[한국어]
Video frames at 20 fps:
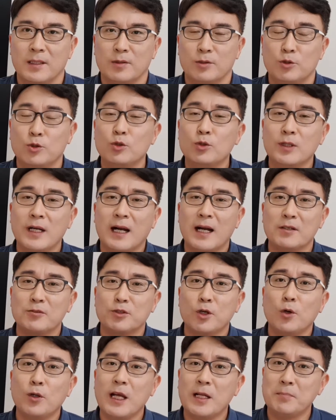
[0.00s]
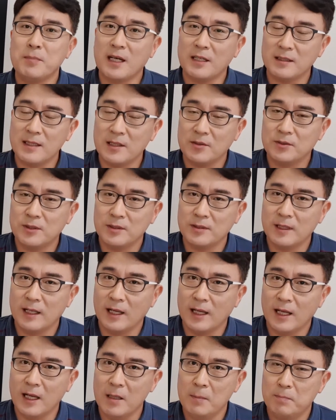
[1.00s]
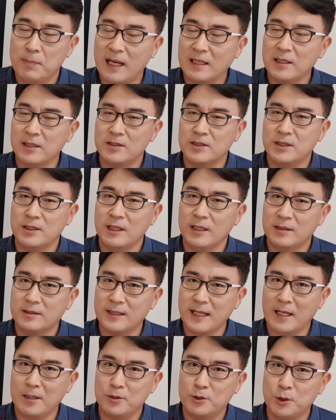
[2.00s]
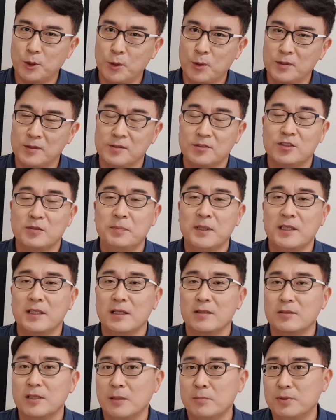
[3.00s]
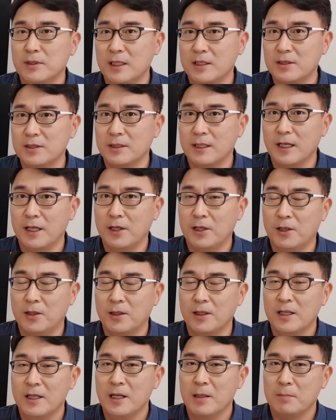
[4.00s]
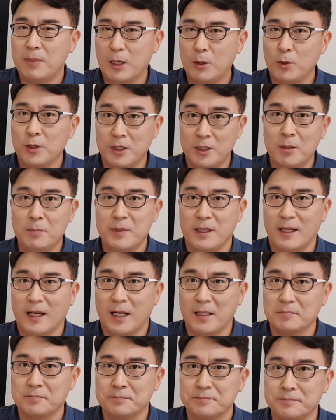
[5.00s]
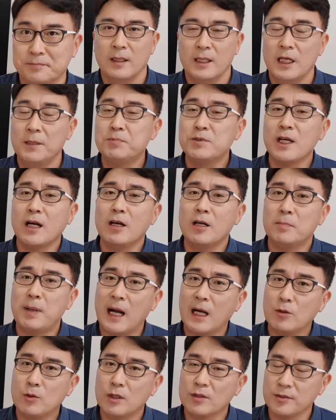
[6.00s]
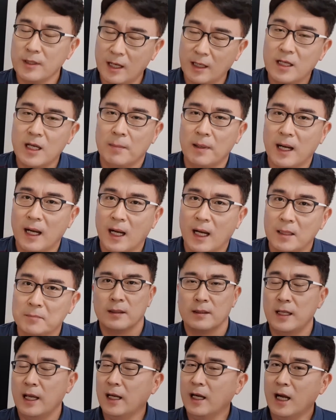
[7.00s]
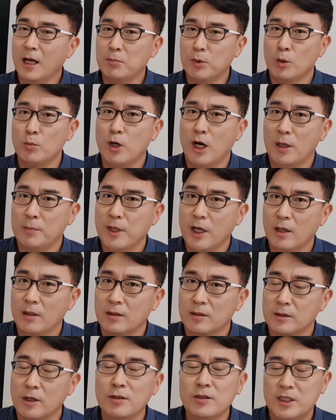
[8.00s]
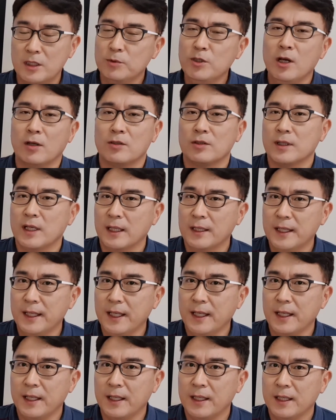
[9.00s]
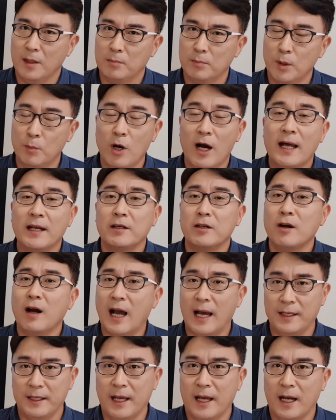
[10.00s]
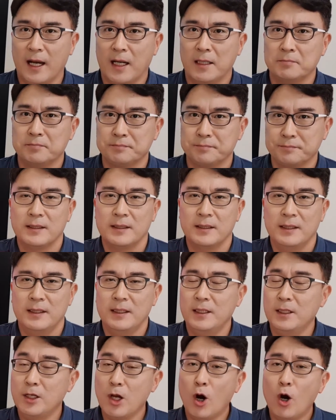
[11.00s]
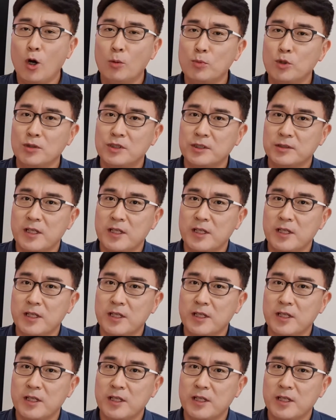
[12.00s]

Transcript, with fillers: 누군가가 서운한 말을 했을 때 받아치기 딱 좋은 스피킹 템플릿인데요 바로 이겁니다 입장을 바꿔 생각해봐 내가 뭐뭐 하면 넌 기분이 어떻겠니? 뭐뭐 하는 거 아니야. 이 영어 뭉치